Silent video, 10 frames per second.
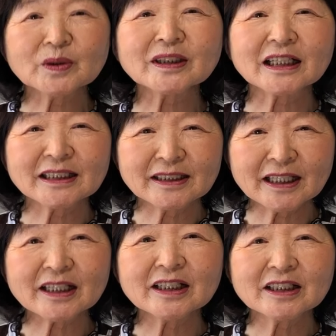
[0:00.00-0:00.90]
今回
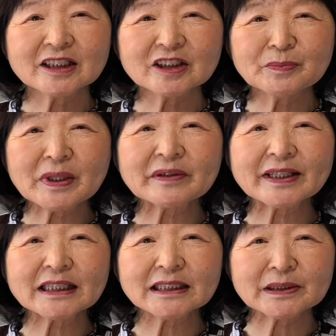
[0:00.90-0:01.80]
ね梅
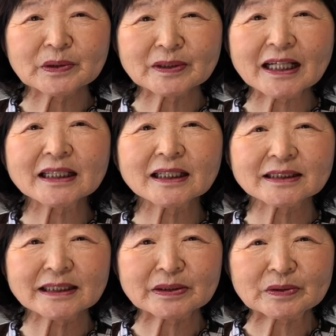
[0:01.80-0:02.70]
割り機のない方
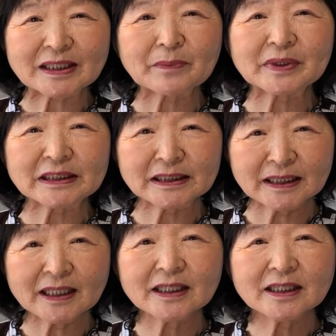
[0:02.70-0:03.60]
のために
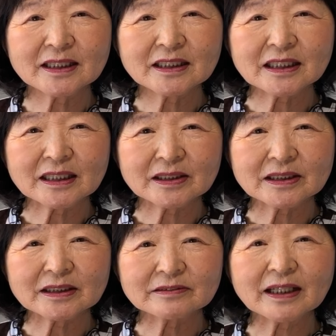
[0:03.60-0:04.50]
ね
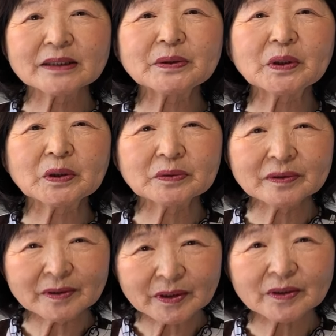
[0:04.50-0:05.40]
割る方法
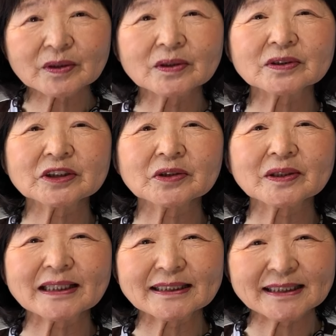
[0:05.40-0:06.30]
をご
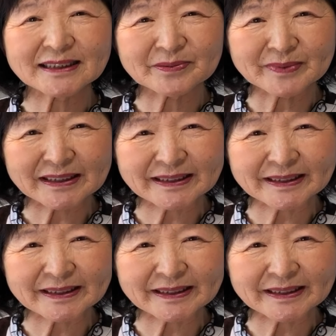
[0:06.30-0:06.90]
紹介いたします